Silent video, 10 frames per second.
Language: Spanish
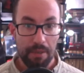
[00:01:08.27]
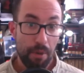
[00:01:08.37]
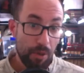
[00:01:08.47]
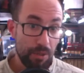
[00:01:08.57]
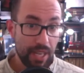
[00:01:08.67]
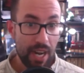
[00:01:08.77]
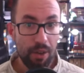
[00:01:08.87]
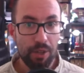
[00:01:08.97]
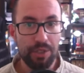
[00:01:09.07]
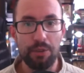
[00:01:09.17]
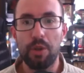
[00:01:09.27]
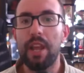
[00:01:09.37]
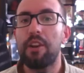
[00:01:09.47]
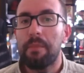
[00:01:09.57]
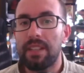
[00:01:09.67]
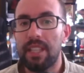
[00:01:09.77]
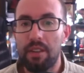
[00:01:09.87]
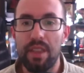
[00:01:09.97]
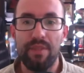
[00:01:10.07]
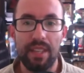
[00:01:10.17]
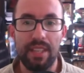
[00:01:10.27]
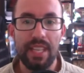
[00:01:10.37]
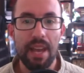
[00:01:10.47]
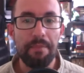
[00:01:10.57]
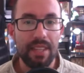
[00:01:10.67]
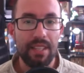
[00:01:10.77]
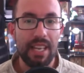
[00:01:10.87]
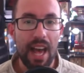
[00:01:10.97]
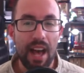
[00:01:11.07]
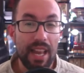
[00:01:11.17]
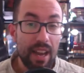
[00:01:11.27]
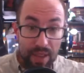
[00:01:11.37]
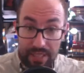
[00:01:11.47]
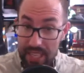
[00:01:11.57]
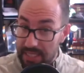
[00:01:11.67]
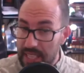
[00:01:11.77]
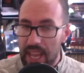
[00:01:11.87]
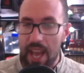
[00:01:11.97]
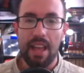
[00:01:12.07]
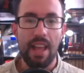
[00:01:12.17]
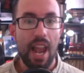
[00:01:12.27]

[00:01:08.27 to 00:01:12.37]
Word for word: Por contra, los autores románticos defendían la, la fantasía,